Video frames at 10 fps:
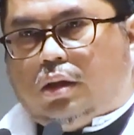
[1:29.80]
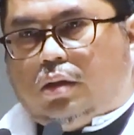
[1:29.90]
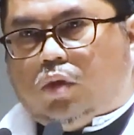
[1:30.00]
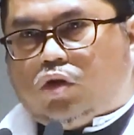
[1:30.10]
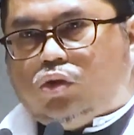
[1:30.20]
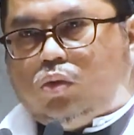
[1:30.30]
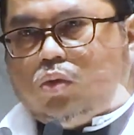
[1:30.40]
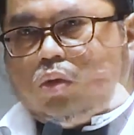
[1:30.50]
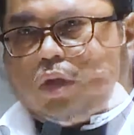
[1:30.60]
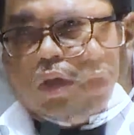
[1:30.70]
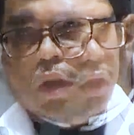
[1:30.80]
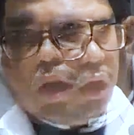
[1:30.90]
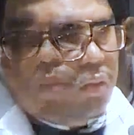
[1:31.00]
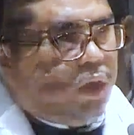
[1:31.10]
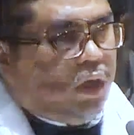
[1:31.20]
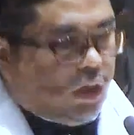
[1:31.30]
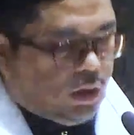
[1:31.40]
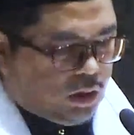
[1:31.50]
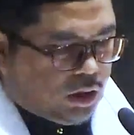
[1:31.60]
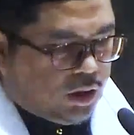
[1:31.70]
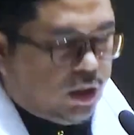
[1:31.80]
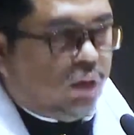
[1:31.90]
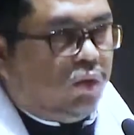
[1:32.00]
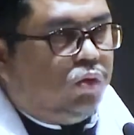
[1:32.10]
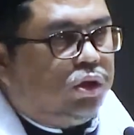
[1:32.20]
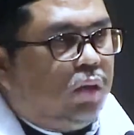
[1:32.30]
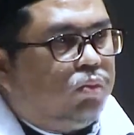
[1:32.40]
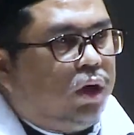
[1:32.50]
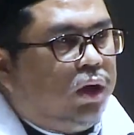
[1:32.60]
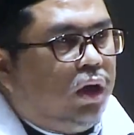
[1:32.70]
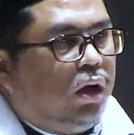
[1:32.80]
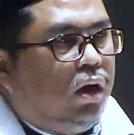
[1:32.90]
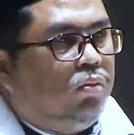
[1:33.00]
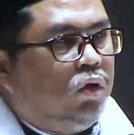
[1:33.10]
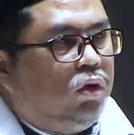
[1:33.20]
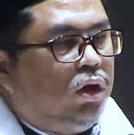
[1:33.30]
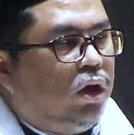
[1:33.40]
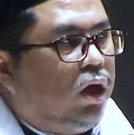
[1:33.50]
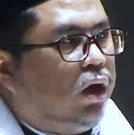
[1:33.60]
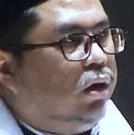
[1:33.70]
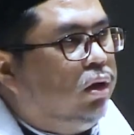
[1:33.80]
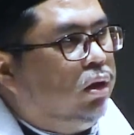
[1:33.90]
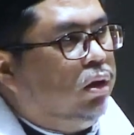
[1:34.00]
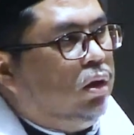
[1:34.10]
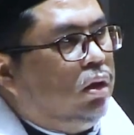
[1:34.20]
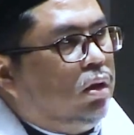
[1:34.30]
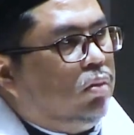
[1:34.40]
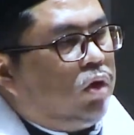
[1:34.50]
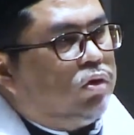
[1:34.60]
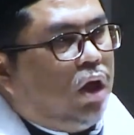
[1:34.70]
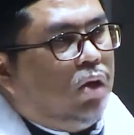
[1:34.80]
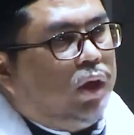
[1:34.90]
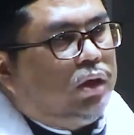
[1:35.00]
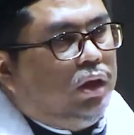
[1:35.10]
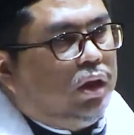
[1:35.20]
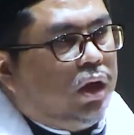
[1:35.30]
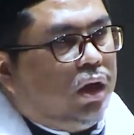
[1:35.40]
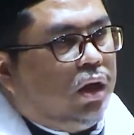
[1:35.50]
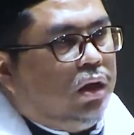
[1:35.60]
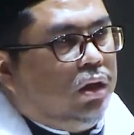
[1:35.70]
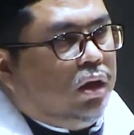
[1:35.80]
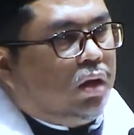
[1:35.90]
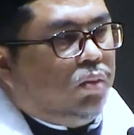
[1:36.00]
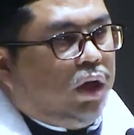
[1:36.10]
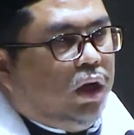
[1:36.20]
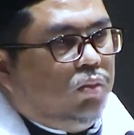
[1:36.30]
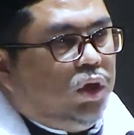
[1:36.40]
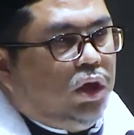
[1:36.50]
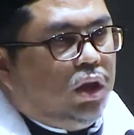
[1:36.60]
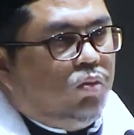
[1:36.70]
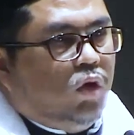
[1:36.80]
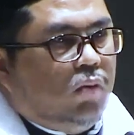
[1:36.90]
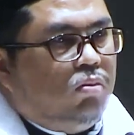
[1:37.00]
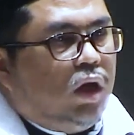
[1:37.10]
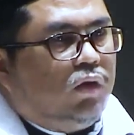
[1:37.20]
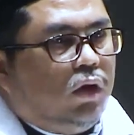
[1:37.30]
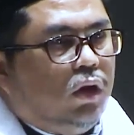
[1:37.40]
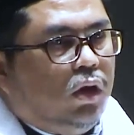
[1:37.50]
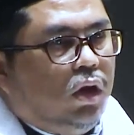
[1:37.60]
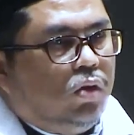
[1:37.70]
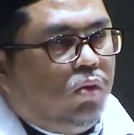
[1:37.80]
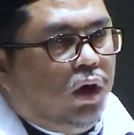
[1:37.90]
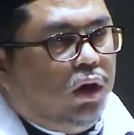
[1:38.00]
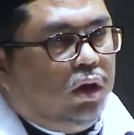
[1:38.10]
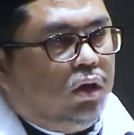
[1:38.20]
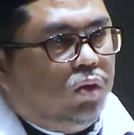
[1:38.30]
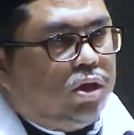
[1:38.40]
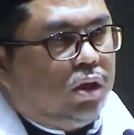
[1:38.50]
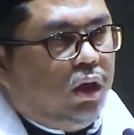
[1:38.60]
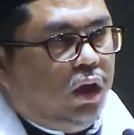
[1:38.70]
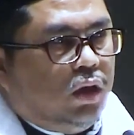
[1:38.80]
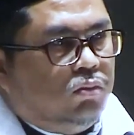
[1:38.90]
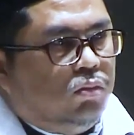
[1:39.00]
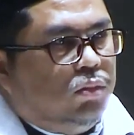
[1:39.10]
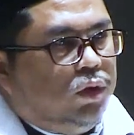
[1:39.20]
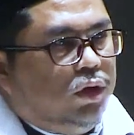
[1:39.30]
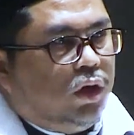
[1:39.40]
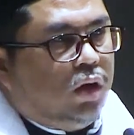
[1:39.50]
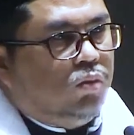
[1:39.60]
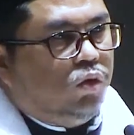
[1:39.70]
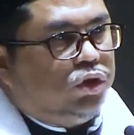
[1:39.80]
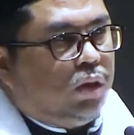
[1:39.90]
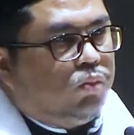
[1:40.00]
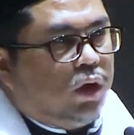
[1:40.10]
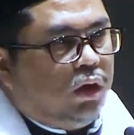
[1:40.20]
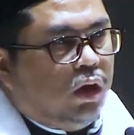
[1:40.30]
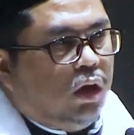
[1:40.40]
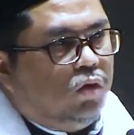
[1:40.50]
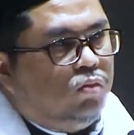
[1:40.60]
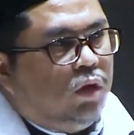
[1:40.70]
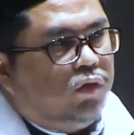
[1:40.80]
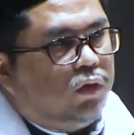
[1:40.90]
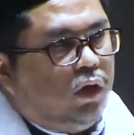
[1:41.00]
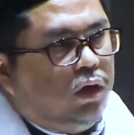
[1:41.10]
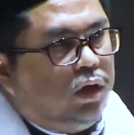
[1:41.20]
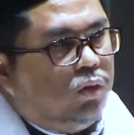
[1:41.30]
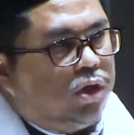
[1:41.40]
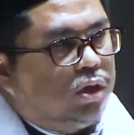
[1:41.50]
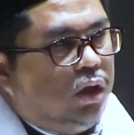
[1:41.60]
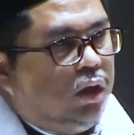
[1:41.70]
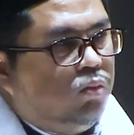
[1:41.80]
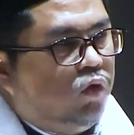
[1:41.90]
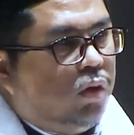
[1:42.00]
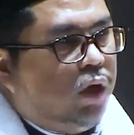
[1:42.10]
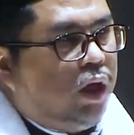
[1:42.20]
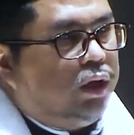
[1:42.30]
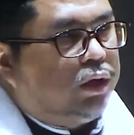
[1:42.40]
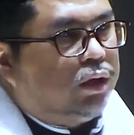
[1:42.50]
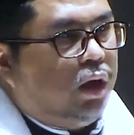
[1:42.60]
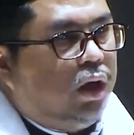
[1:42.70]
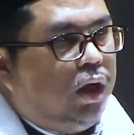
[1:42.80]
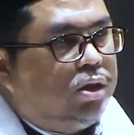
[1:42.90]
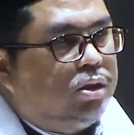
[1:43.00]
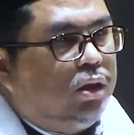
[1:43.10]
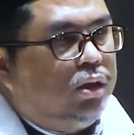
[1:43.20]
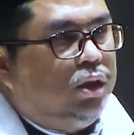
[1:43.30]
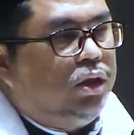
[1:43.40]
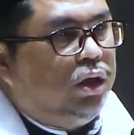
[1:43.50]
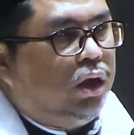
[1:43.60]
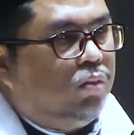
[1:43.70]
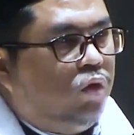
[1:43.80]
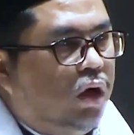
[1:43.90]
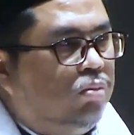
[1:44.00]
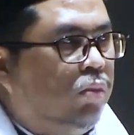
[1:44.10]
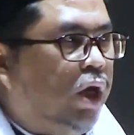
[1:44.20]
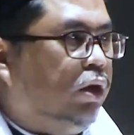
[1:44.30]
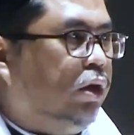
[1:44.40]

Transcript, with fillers: Bersyukur kita kepada Allah dengan mengucapkan alhamdulillah. Berselawat kita kepada Nabi kita Muhammad sallallahu alaihi wasallam dengan mengucapkan Allahumma salli wa sallim wa barik ala sayyidina Muhammad.